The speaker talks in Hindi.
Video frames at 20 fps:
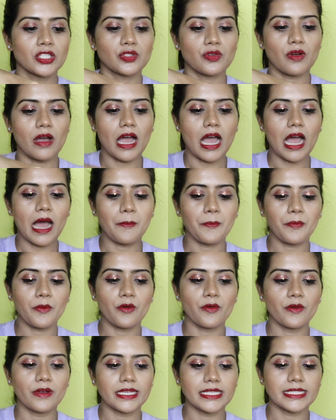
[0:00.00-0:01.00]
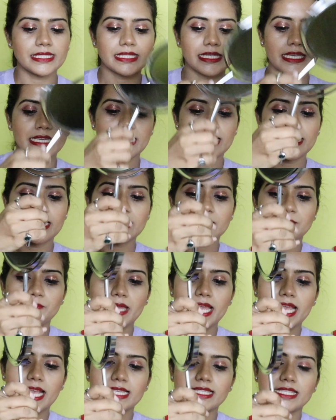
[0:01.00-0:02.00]
सो so, आपको इसे
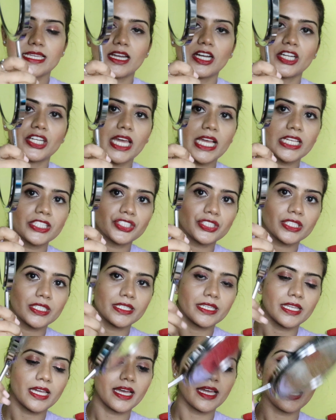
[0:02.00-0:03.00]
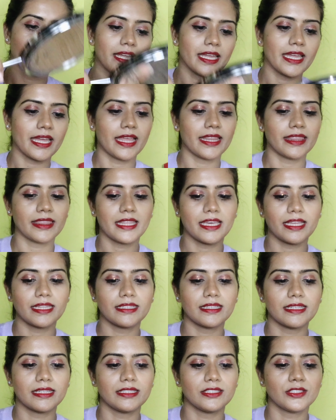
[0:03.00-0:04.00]
इसमें ऐसे अटैच करना है एंड
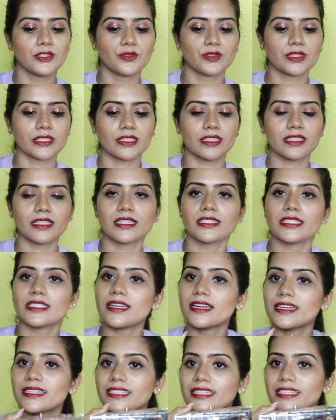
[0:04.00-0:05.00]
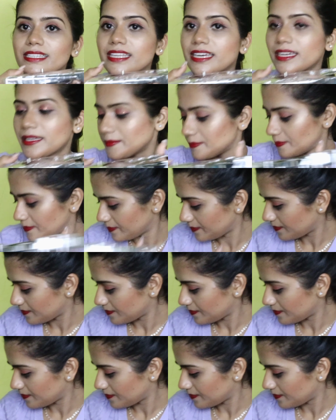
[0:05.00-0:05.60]
देन यूज़ करना स्टार्ट करना है